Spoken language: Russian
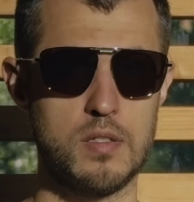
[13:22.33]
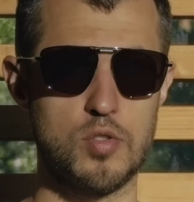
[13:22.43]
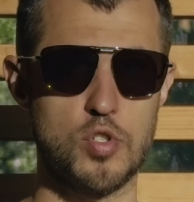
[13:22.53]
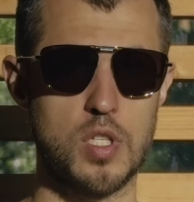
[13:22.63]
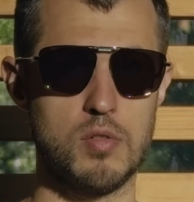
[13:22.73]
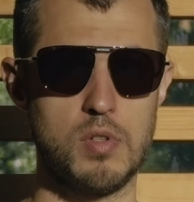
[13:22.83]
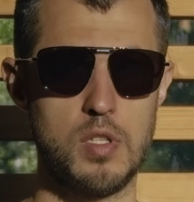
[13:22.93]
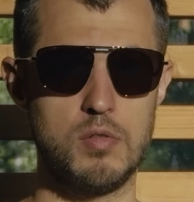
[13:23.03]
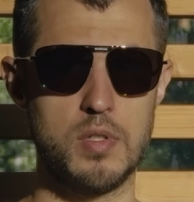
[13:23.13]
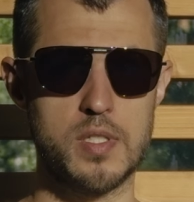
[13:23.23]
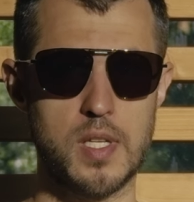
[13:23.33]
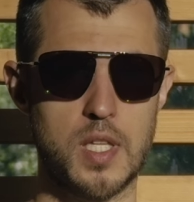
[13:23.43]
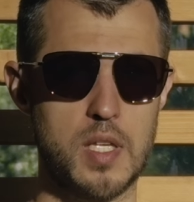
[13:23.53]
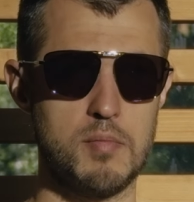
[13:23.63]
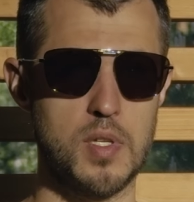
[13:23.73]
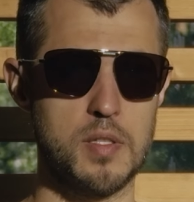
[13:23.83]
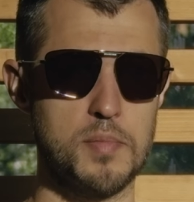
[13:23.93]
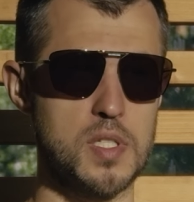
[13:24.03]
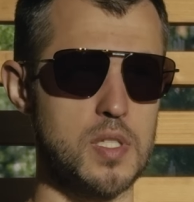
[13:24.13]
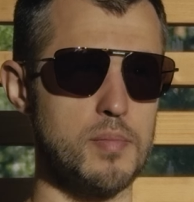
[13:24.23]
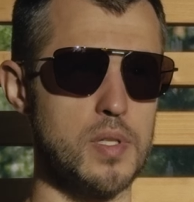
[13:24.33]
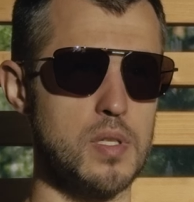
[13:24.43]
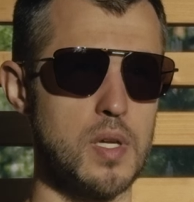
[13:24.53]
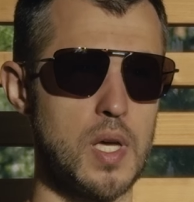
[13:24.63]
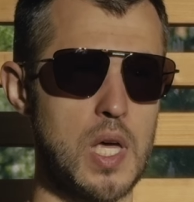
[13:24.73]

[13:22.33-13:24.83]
сюжетную линию, если она имеет место быть.